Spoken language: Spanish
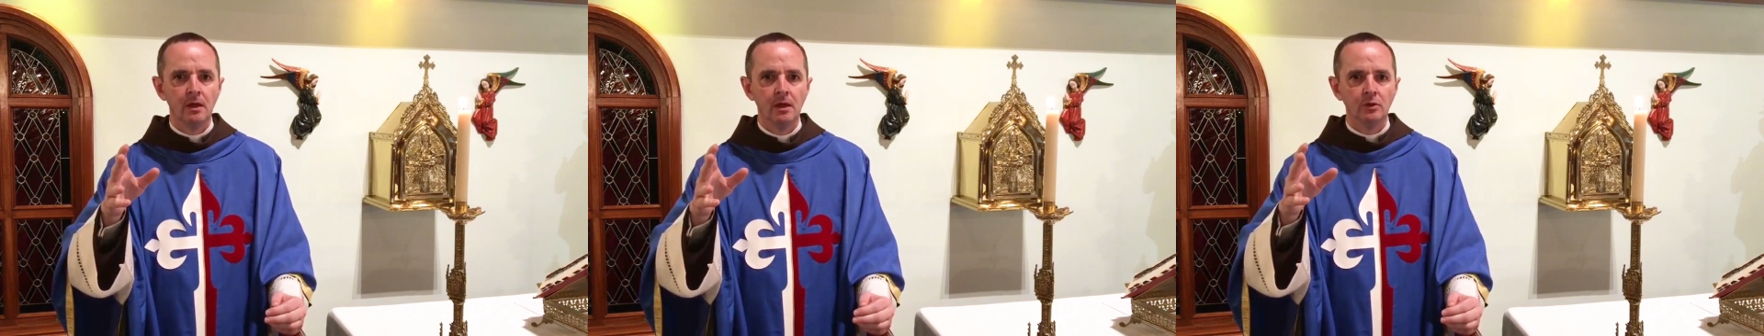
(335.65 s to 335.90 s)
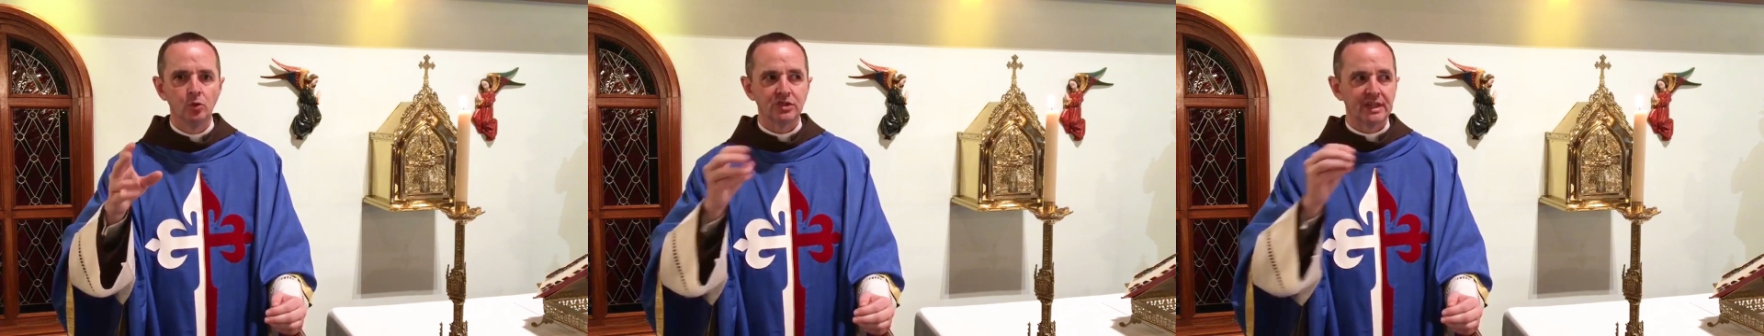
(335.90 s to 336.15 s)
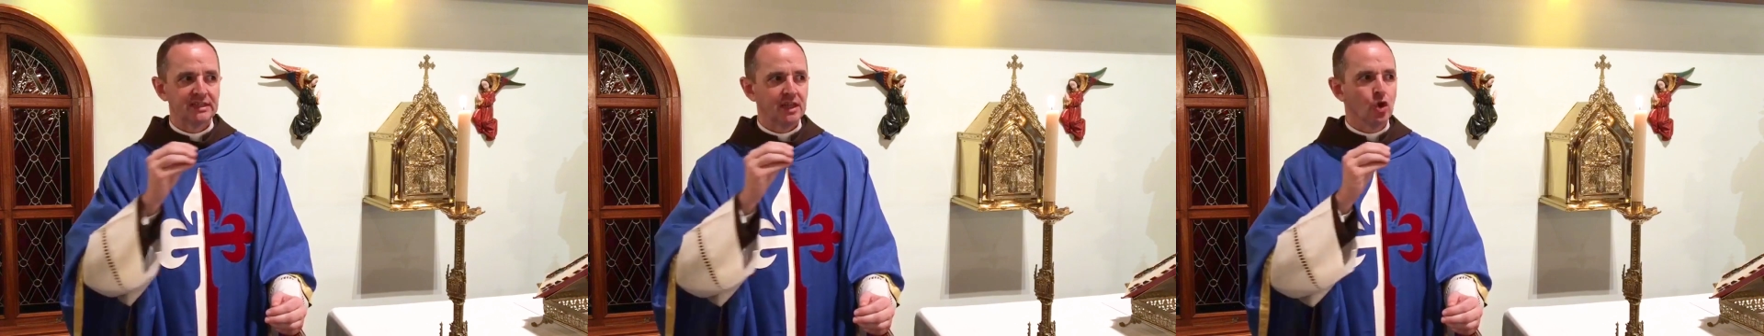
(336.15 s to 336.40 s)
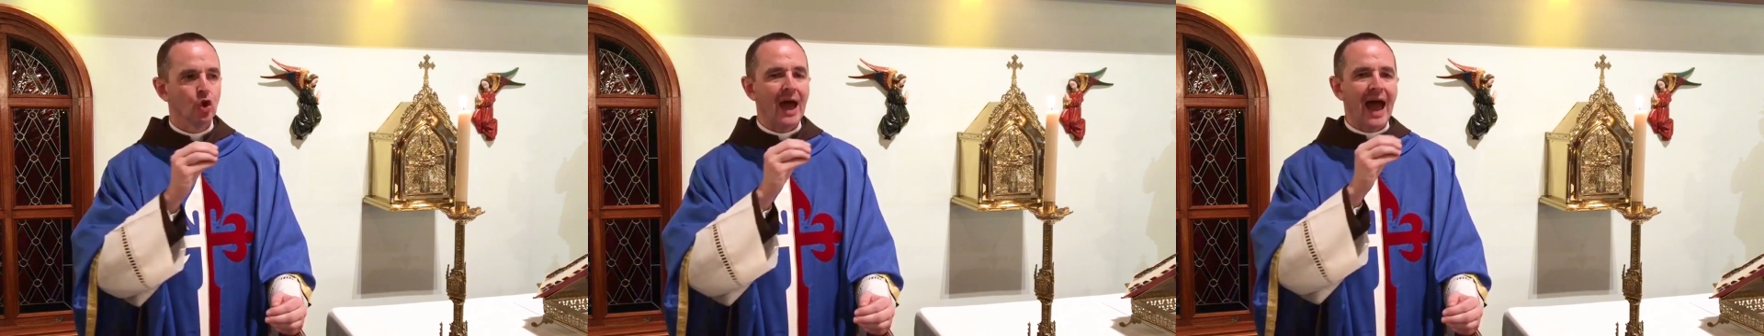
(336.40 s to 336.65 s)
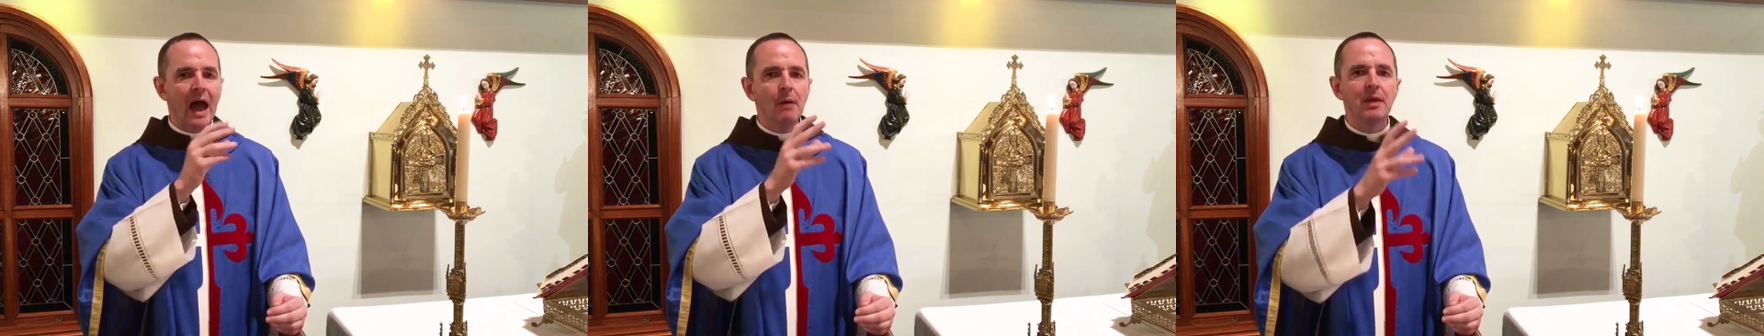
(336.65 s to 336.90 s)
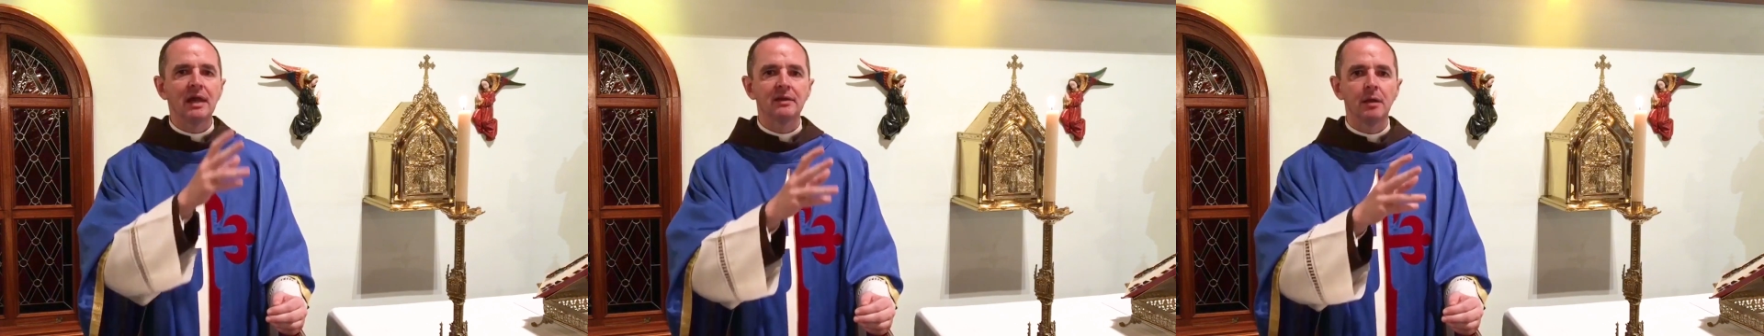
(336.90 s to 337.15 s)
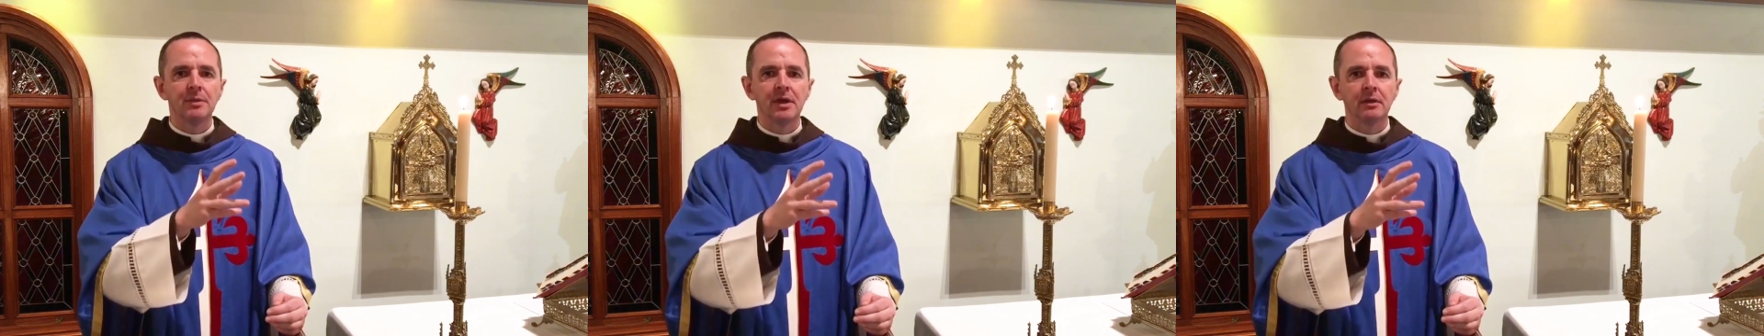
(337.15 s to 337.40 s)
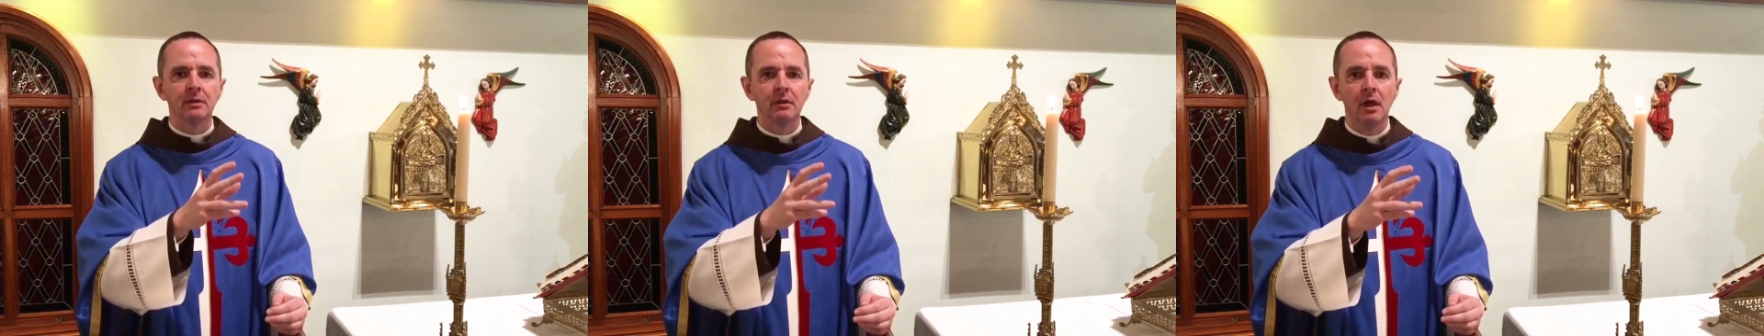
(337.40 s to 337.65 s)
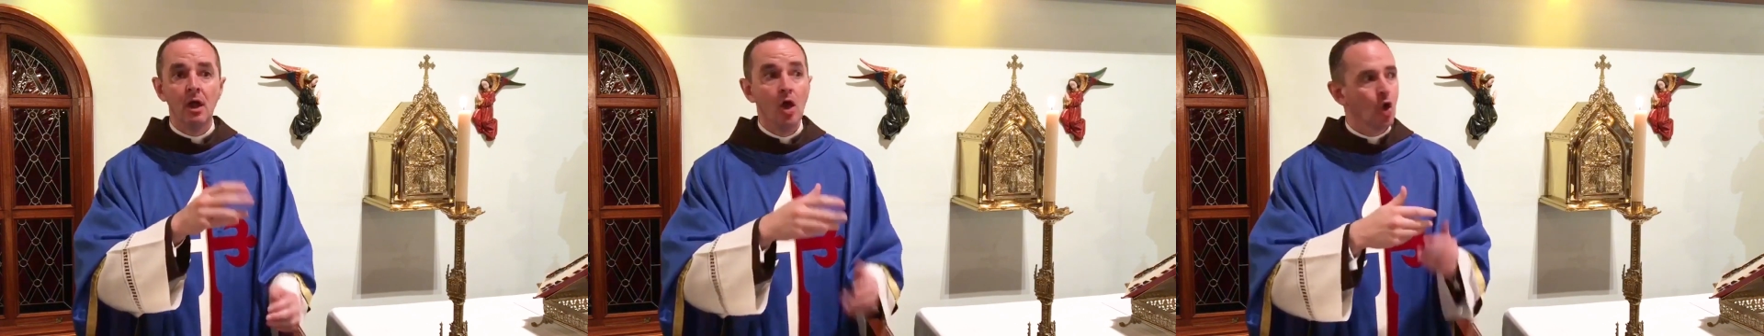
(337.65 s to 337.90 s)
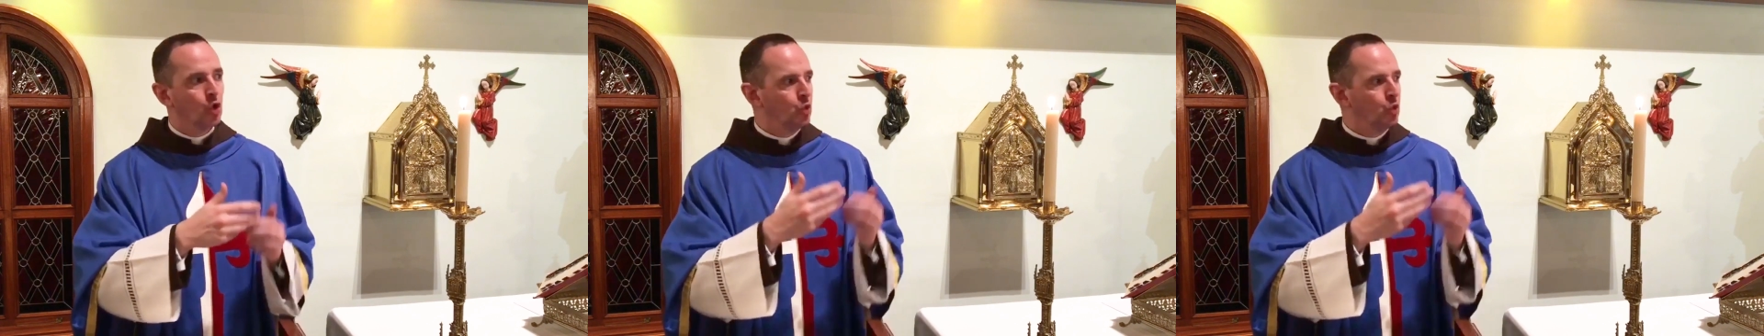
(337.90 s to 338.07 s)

Nuestra Señora habla también con